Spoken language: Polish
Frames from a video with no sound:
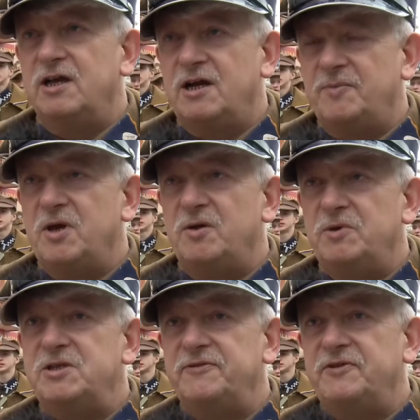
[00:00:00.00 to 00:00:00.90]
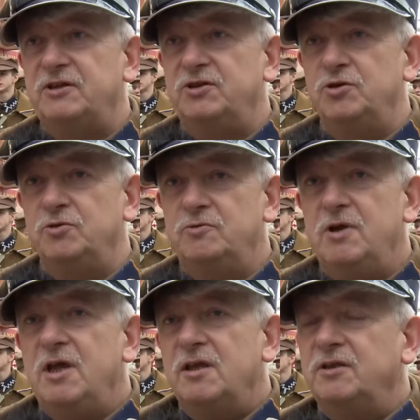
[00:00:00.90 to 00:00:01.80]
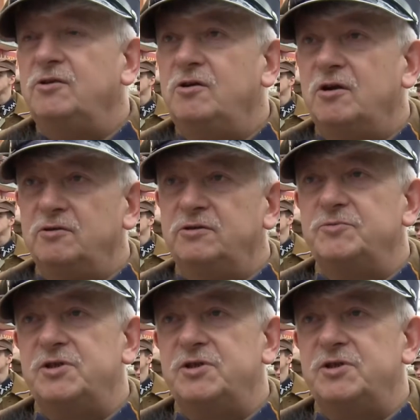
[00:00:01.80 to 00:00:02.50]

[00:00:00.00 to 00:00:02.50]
jaka miała miejsce w Katyniu. Nie tylko o tym,